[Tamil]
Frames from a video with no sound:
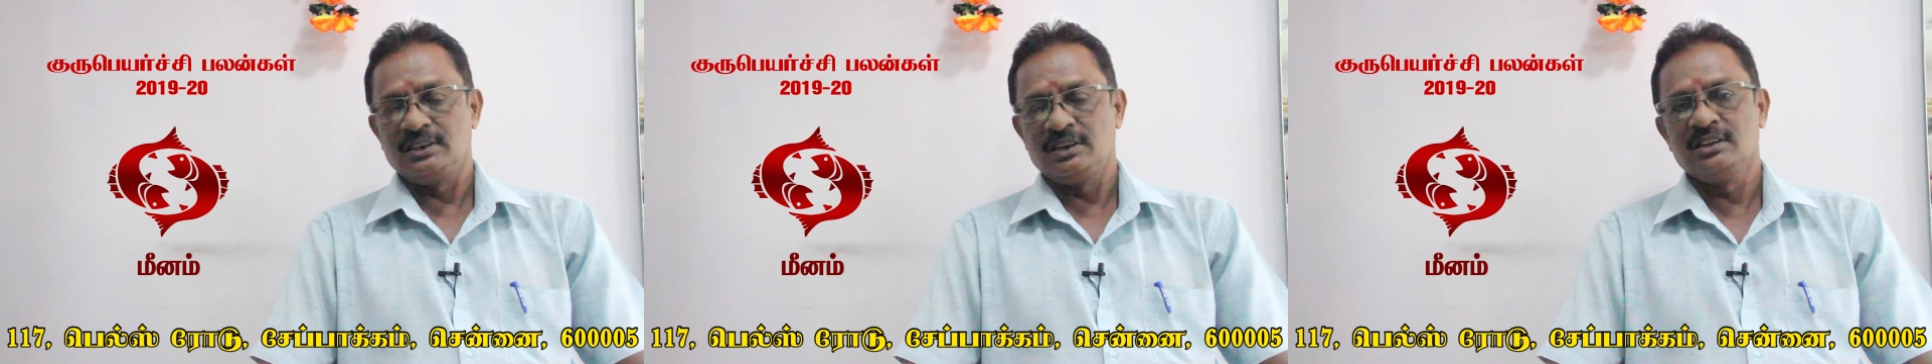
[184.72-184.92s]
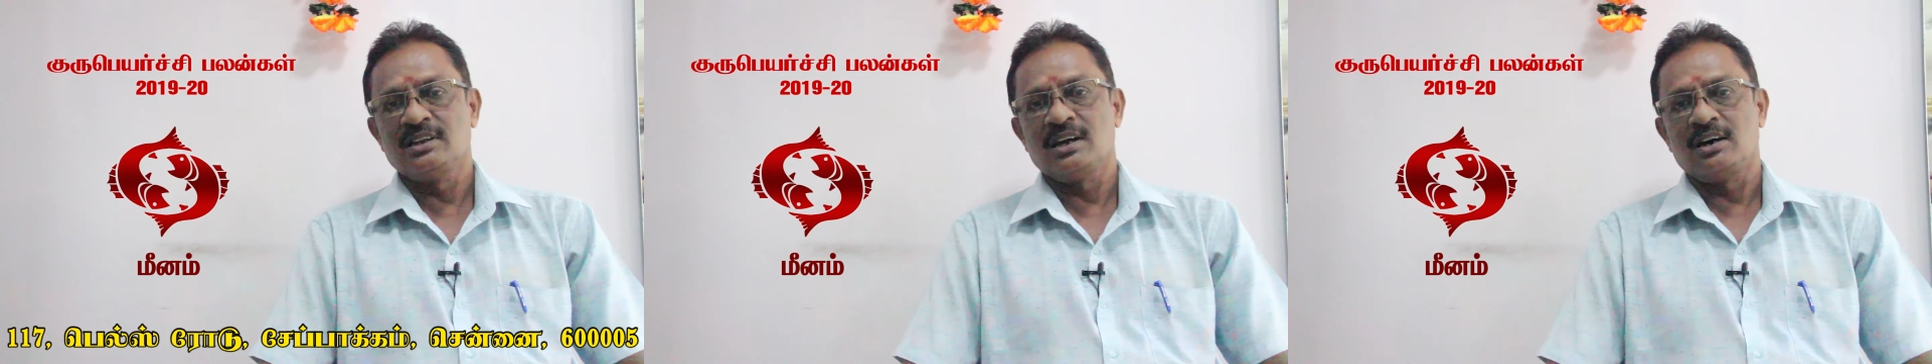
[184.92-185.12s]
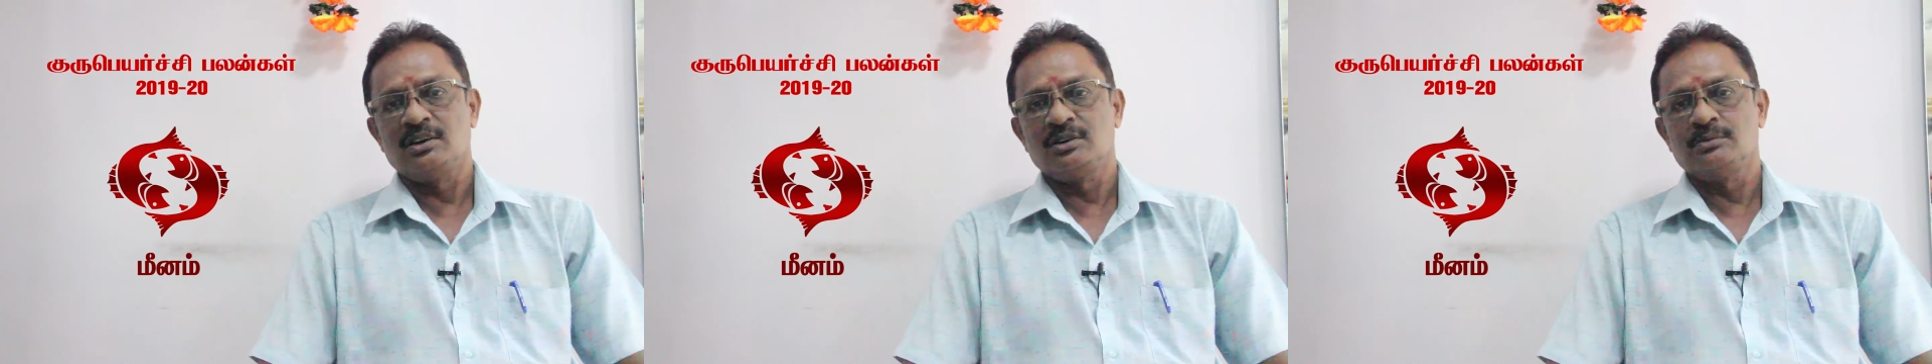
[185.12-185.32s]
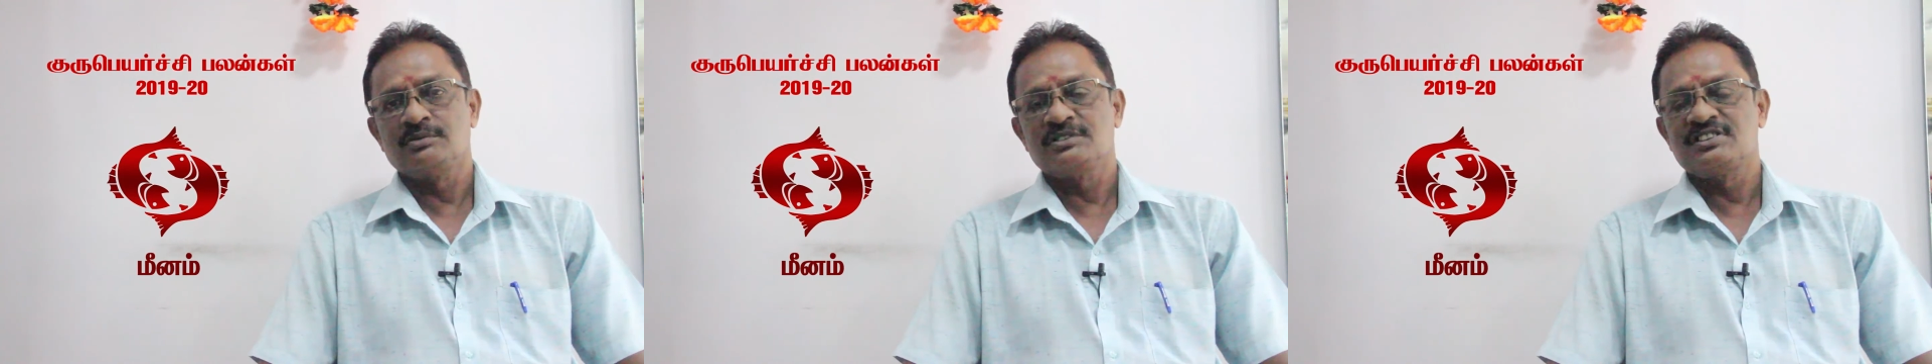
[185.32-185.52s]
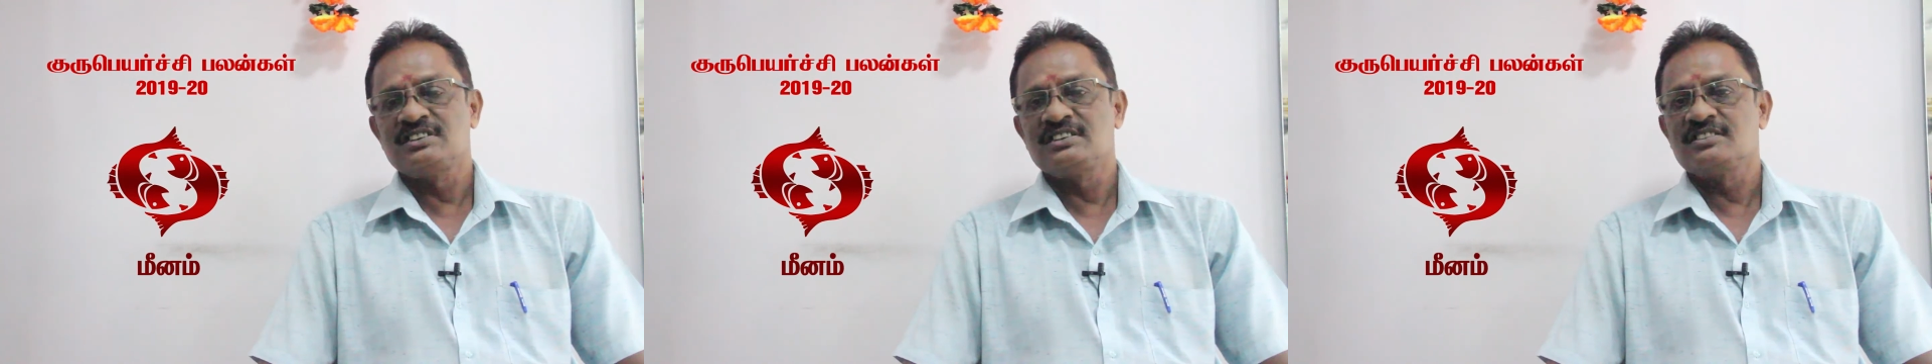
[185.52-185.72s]
இருந்தாலும்
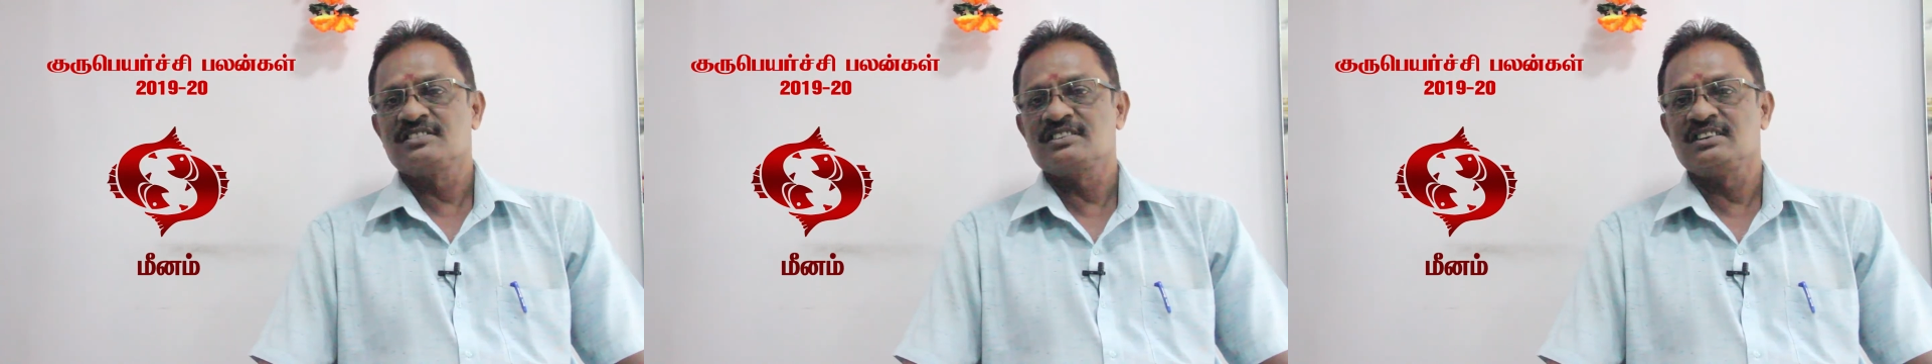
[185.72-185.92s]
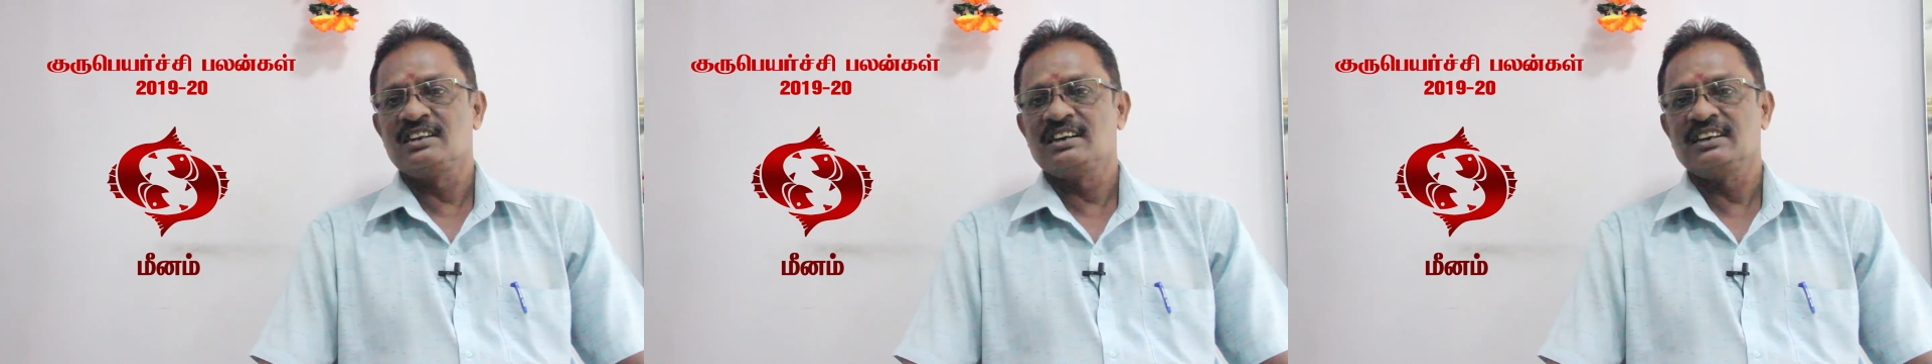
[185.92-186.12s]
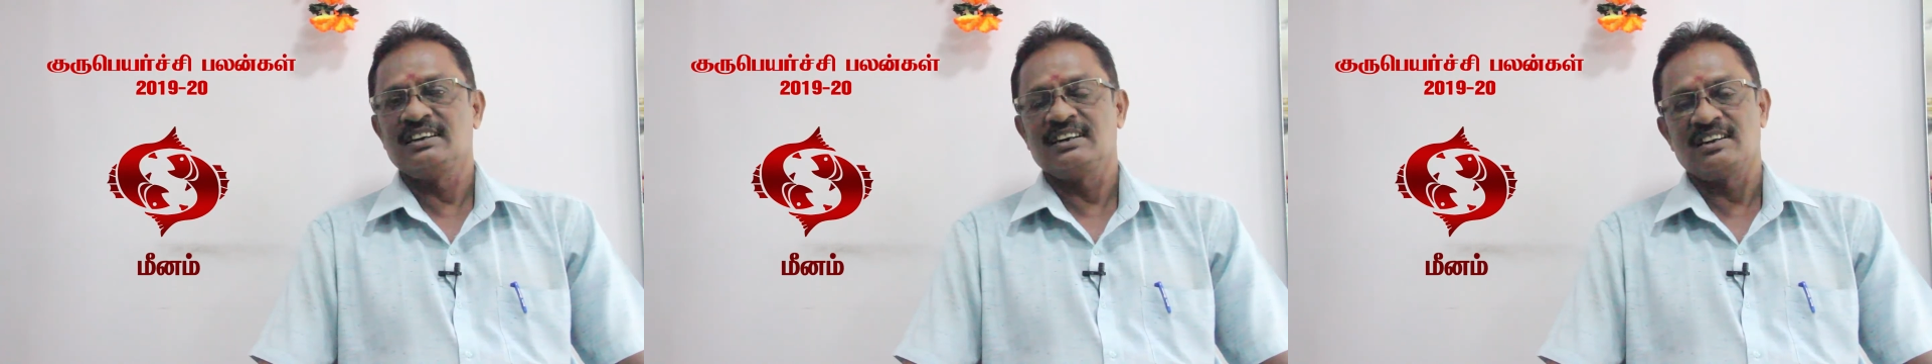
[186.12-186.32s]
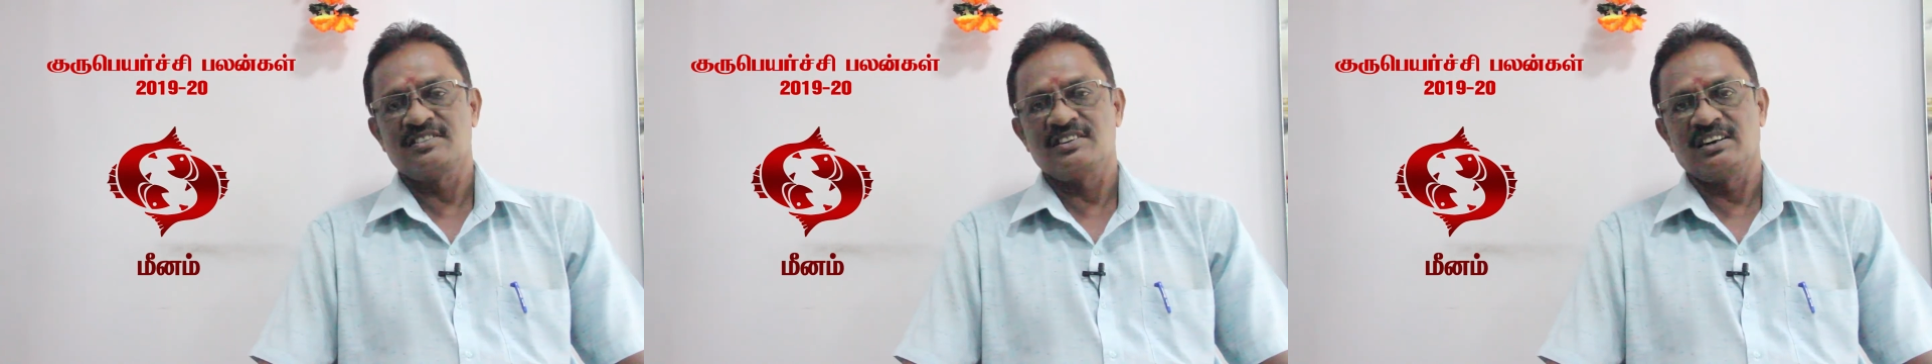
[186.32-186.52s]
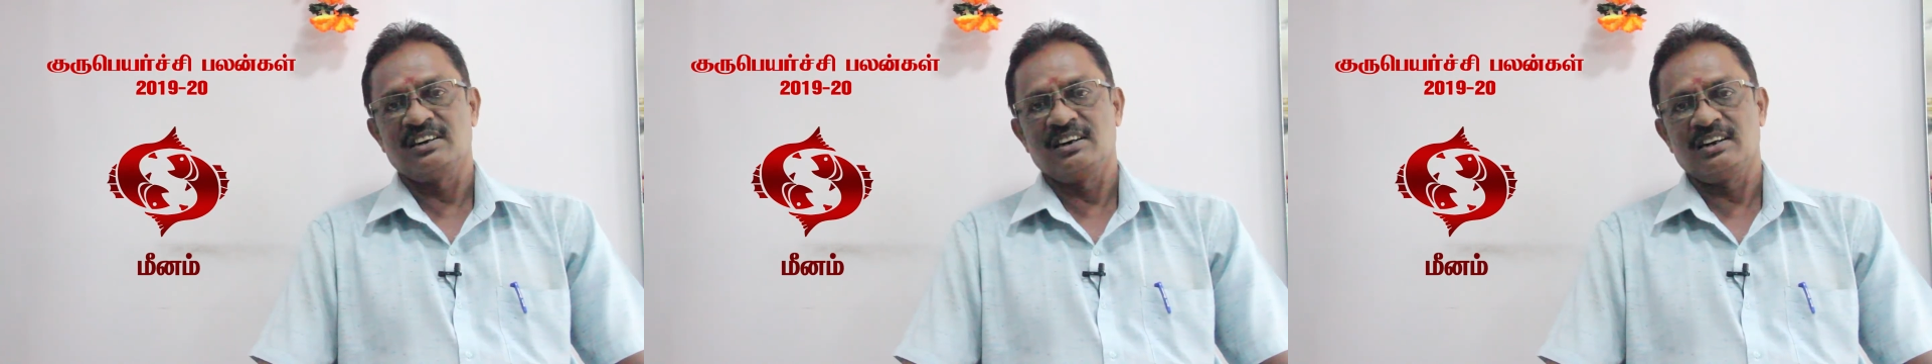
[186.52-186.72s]
சின்ன சின்ன
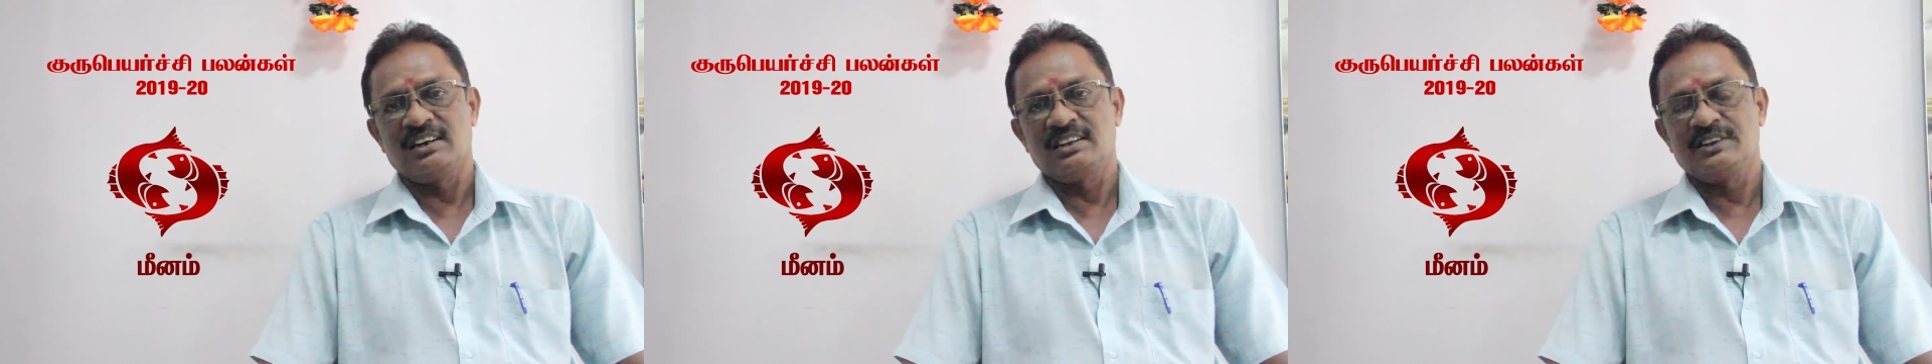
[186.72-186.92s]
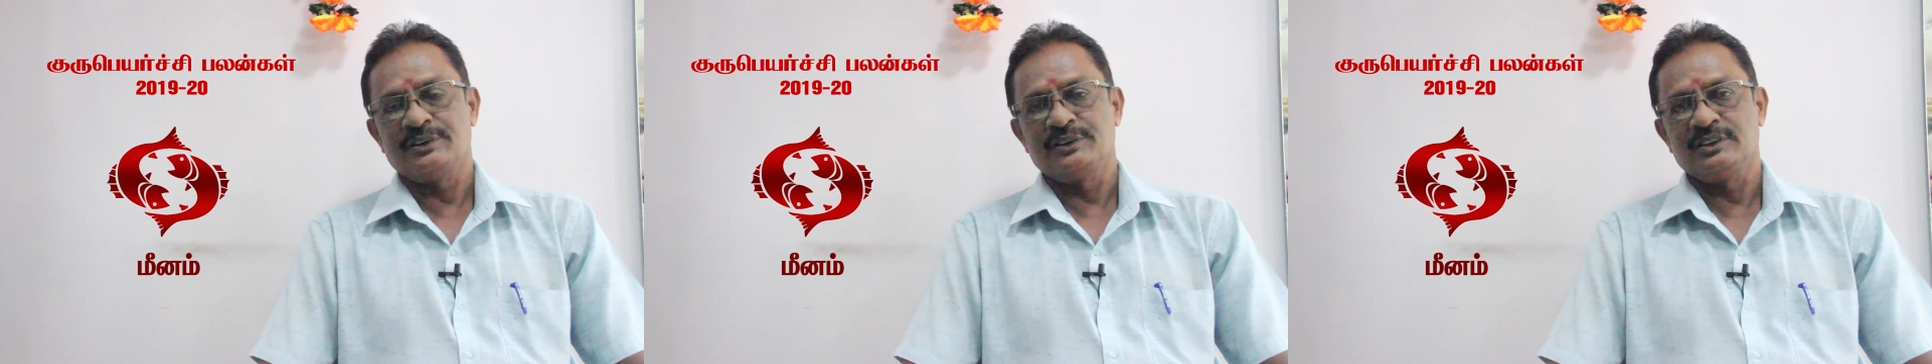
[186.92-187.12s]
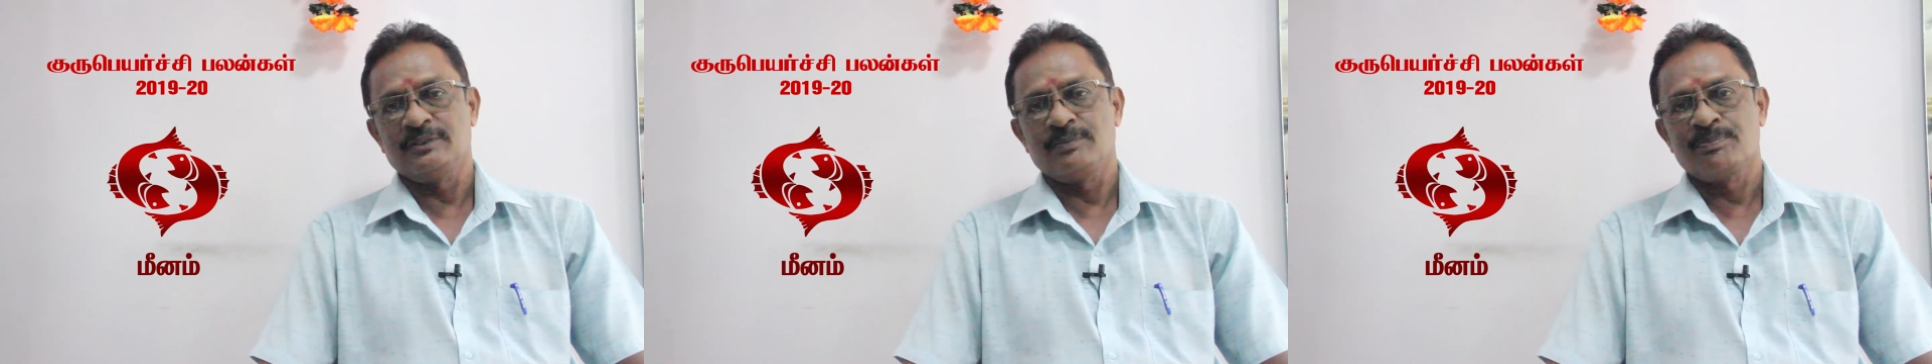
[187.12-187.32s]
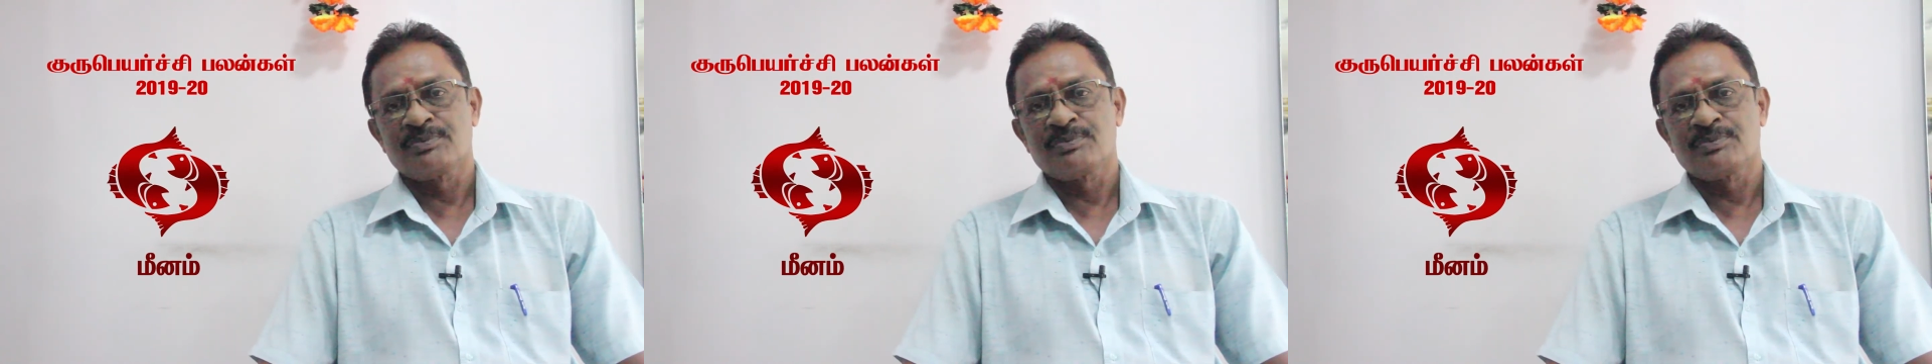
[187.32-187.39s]
இடைஞ்சல்கள் அதாவது